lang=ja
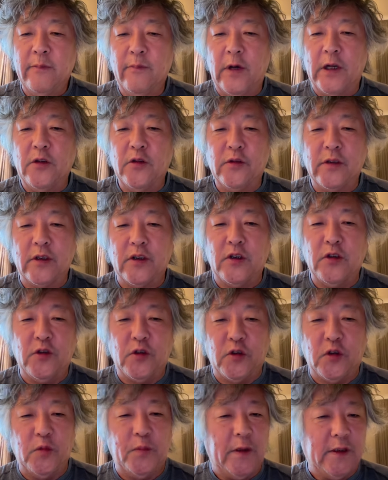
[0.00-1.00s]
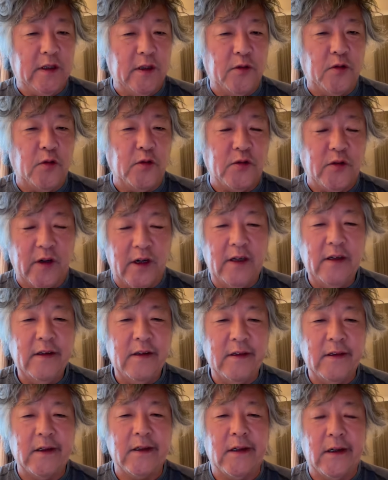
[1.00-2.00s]
場合によっては99%の人が、
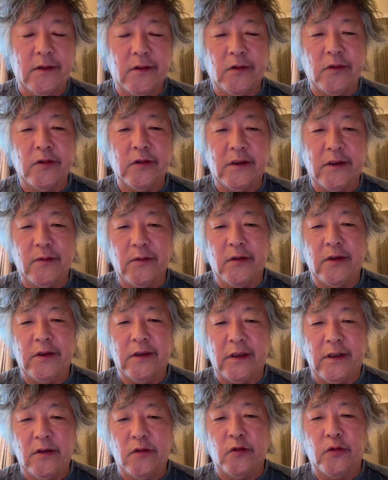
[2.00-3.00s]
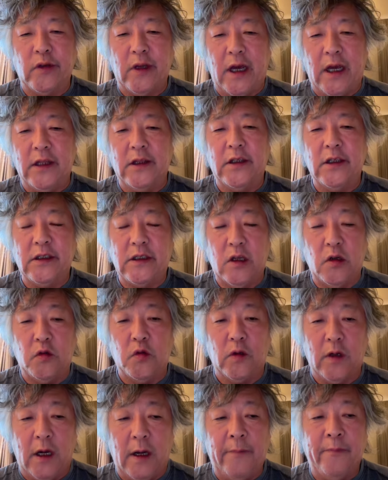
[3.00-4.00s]
なんかあの、自分の言ってることに反対してる
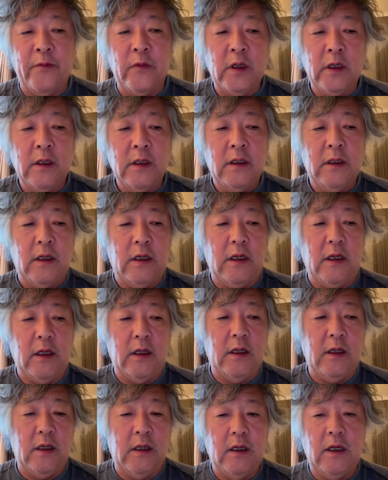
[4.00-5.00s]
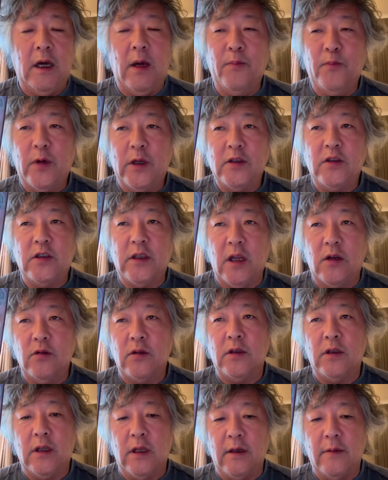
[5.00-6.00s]
とか、えー、反発してるっ
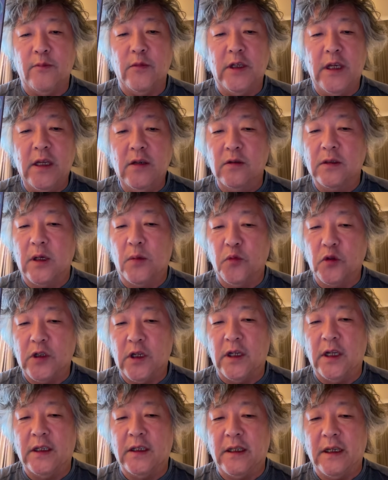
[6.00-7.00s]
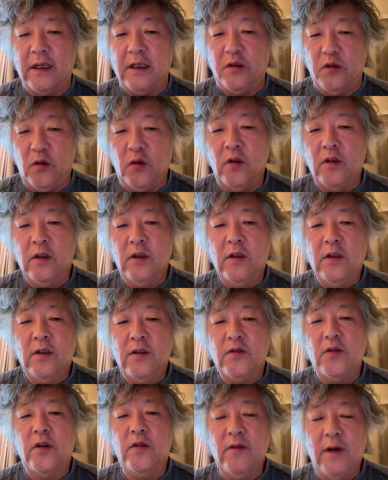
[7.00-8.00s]
て見えるかもしれないんだけど、
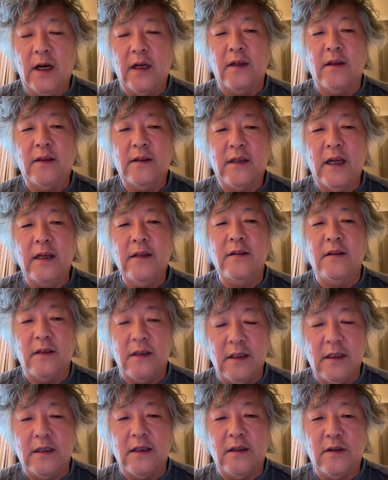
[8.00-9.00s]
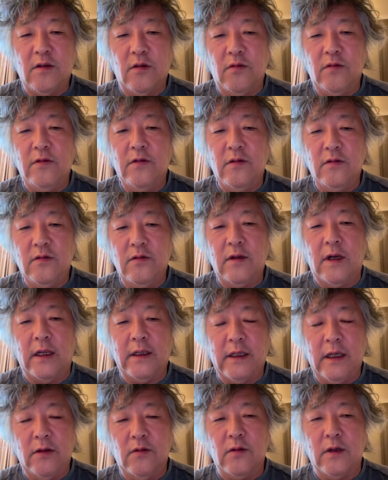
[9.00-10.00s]
それは単にそういう
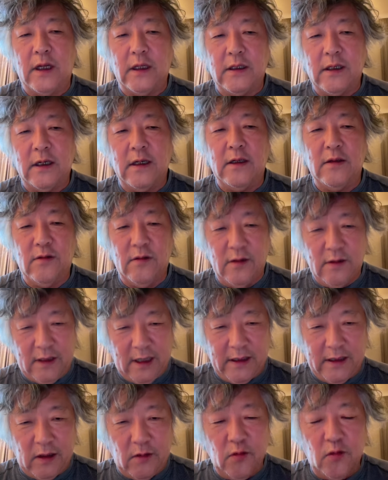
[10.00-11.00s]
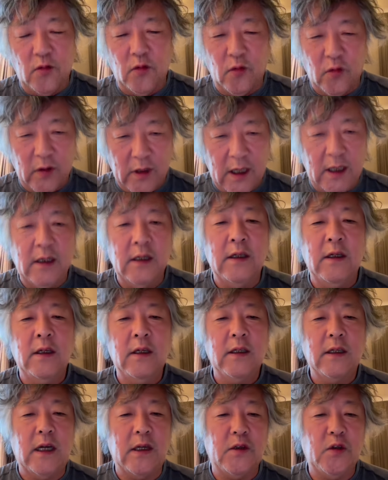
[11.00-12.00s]
方の方、方の方が
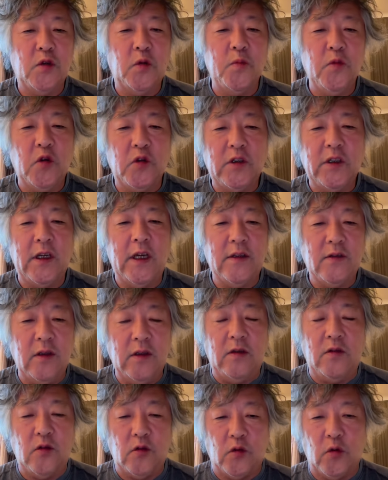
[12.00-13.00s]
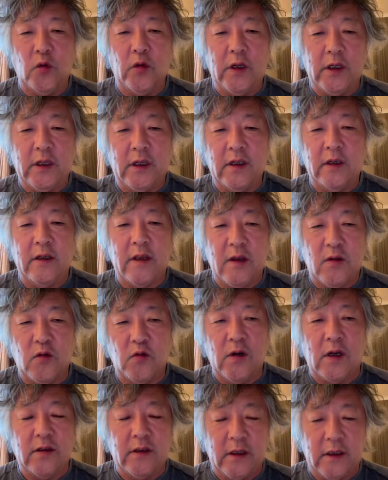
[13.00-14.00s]
書き込みをしやすいという統計的な傾
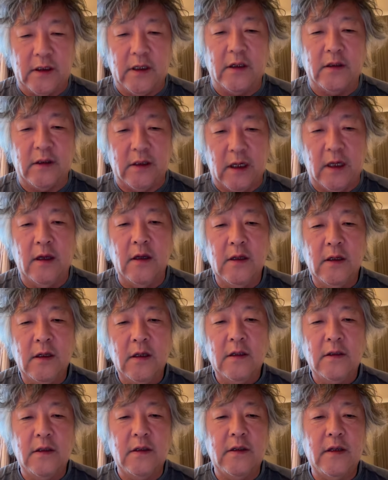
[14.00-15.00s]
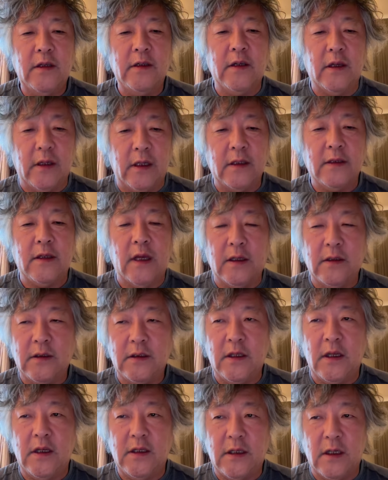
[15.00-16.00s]
向があるだけであって、実際にはね、賛
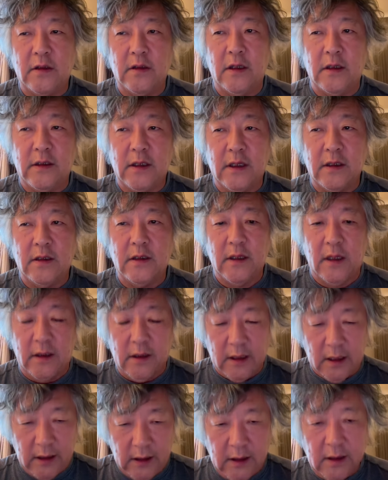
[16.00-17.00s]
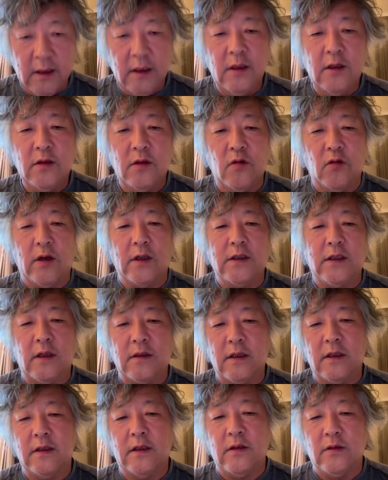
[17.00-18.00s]
成してくださったり、共感してく
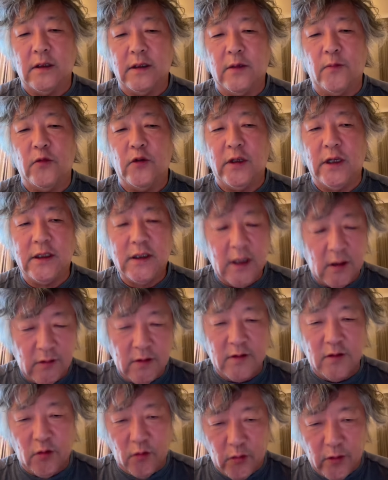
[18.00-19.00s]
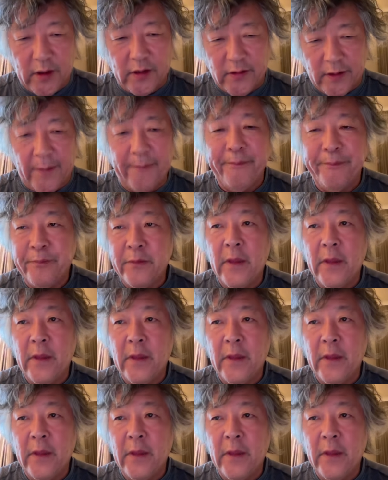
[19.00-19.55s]
ださっている方もいらっしゃるんですよ、世の中には。